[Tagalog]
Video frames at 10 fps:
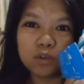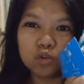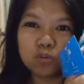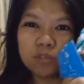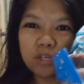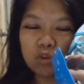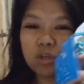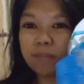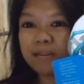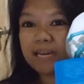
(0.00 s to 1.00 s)
So, masyado
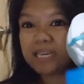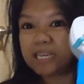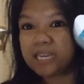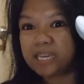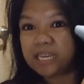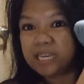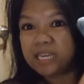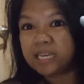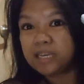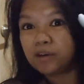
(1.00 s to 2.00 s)
siyang malaki.
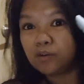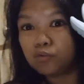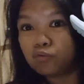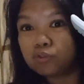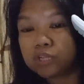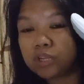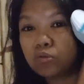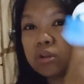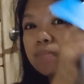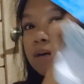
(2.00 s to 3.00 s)
O,
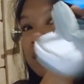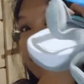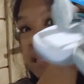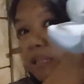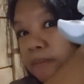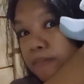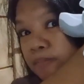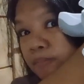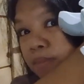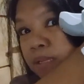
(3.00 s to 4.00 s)
tingnan nyo naman.
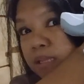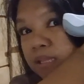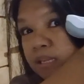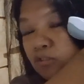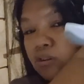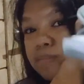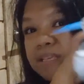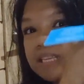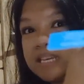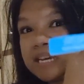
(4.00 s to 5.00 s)
Tingnan nyo
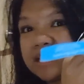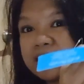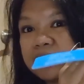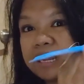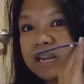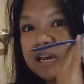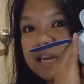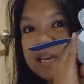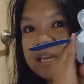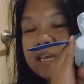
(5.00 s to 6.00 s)
naman yan, ang
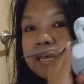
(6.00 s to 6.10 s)
laki-laki.